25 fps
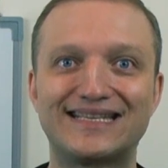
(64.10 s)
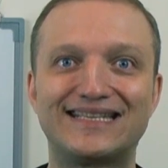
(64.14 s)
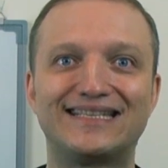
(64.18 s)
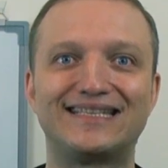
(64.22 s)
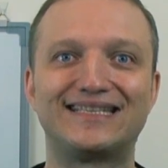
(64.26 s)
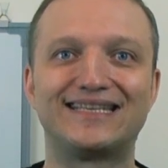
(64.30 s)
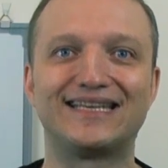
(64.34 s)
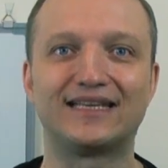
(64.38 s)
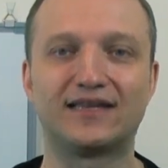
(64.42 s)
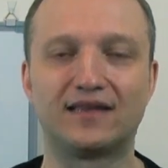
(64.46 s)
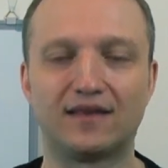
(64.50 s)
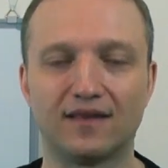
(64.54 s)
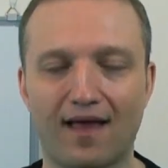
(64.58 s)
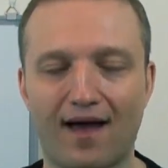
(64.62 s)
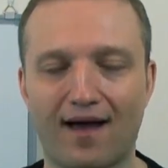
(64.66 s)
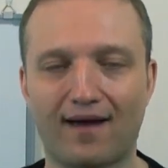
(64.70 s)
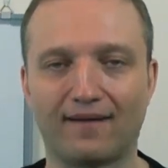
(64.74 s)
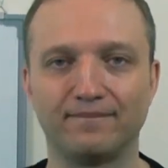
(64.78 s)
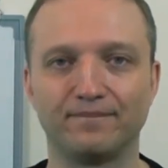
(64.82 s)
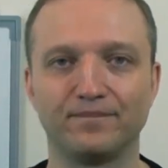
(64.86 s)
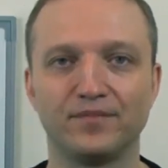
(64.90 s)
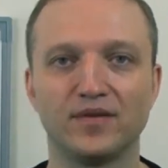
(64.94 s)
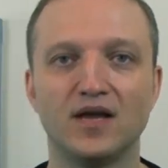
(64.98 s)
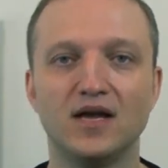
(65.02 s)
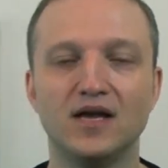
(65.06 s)
с
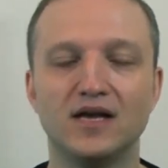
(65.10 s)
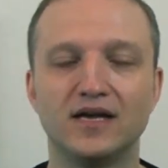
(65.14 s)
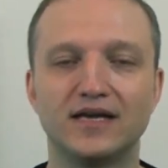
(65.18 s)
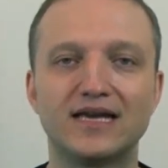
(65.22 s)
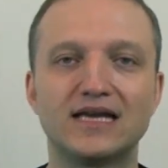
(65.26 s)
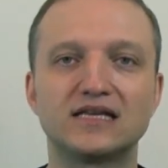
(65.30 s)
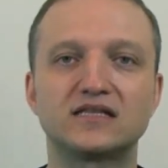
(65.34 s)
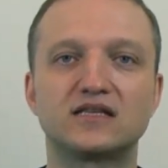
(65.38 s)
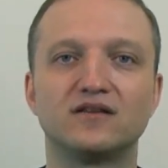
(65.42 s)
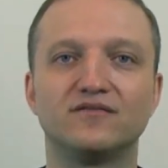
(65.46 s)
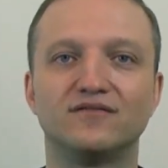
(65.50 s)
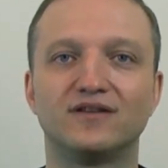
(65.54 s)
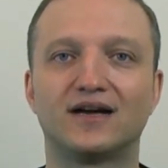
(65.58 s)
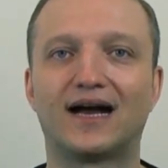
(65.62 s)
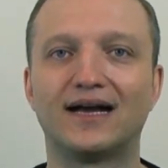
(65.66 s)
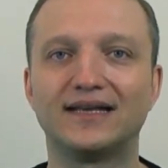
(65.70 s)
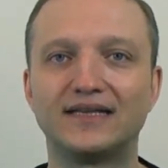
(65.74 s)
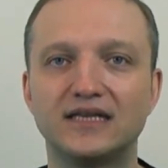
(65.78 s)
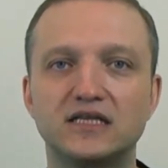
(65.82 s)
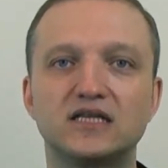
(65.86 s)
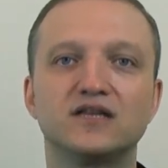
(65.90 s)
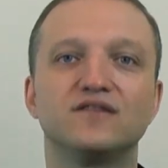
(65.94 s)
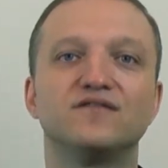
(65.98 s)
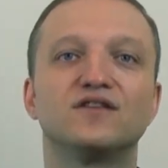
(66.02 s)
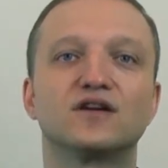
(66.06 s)
седла. И если вы
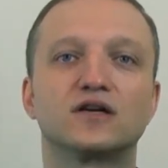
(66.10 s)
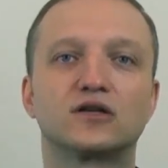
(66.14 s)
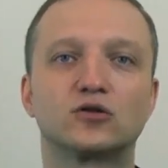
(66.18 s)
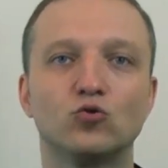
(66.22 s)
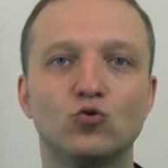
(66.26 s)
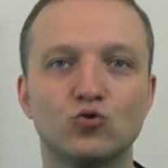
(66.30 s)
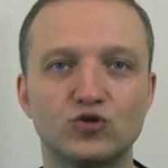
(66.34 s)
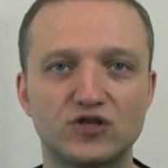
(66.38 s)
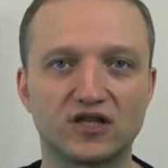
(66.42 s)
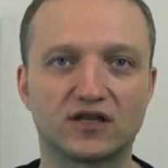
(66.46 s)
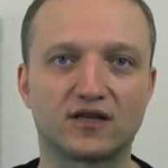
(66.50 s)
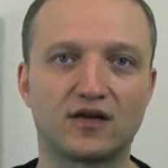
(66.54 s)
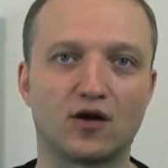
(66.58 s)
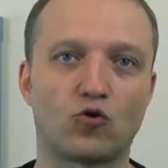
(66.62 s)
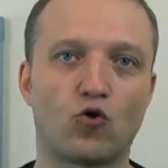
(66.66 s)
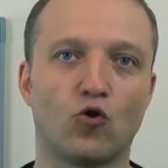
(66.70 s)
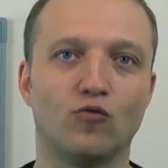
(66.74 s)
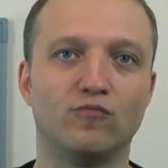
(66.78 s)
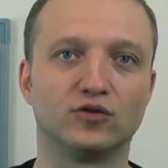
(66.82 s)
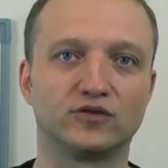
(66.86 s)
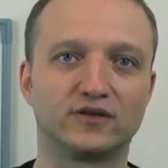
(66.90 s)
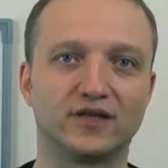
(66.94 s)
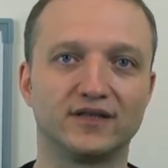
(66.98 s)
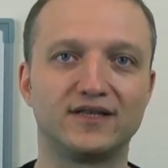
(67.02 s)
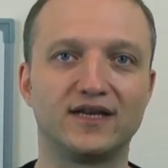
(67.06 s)
хотите вернуться к
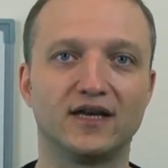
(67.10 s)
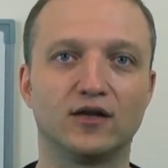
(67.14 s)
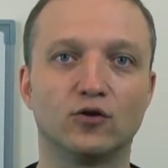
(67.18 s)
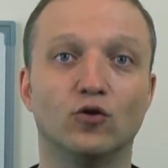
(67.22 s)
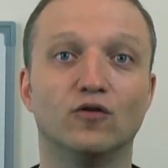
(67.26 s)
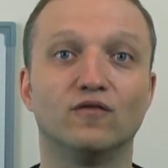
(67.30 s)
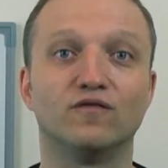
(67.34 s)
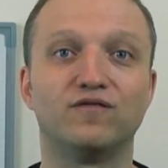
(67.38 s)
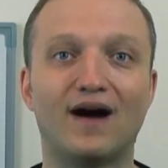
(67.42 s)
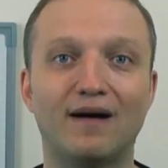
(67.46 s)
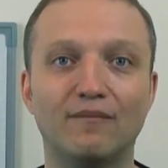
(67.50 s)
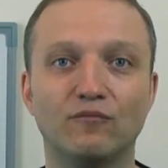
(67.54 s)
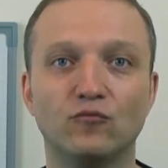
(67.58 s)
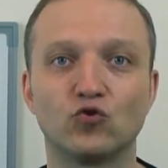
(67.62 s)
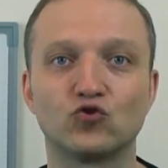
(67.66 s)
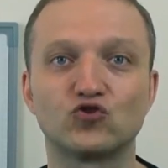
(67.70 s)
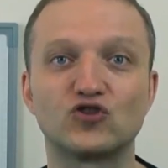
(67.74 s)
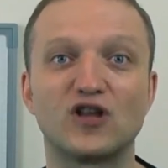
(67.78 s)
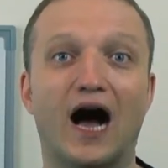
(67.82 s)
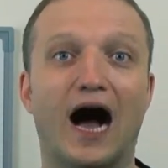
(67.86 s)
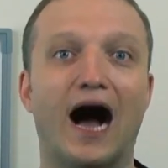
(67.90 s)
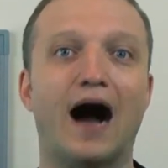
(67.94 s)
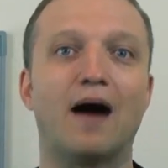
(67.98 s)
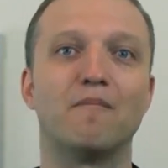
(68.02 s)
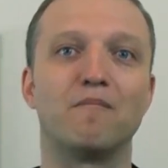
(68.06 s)
какому-то делу, вам
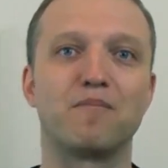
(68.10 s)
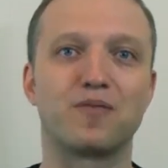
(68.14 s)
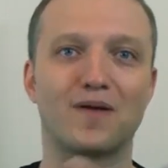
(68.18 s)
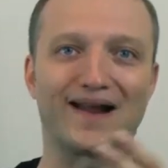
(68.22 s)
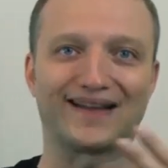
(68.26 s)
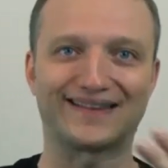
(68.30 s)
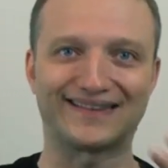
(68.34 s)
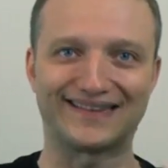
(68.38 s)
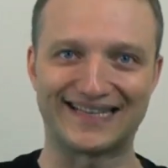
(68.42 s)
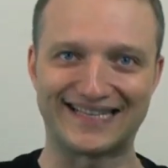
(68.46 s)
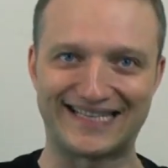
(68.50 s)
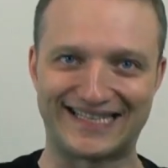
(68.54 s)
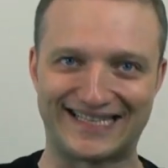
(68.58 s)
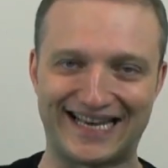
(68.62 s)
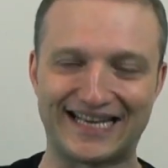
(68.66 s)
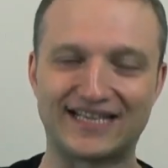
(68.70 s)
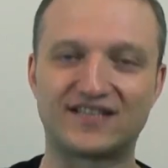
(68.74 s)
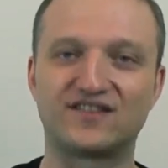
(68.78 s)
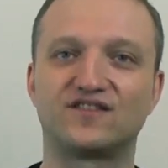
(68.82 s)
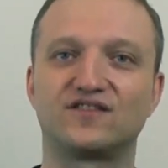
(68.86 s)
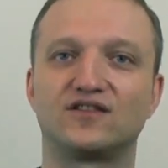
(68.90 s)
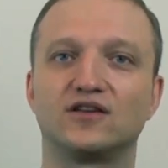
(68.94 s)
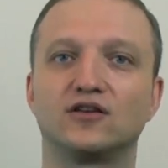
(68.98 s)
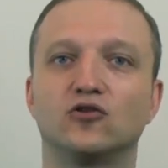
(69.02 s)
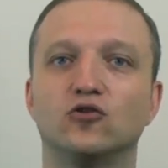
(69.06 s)
нужно обратно
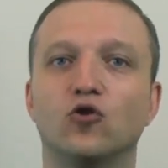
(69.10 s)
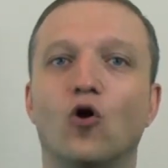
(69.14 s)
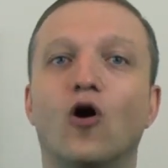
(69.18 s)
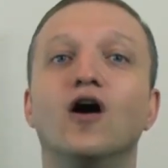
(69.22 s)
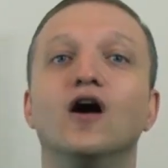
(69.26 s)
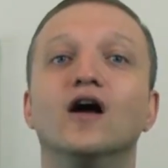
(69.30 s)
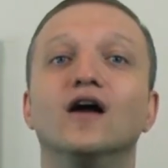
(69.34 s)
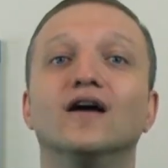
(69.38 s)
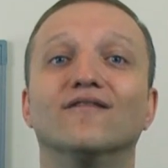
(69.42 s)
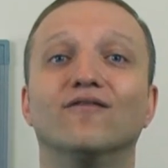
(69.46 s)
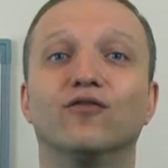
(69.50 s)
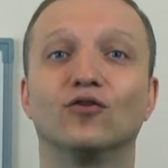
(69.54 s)
сесть в седло.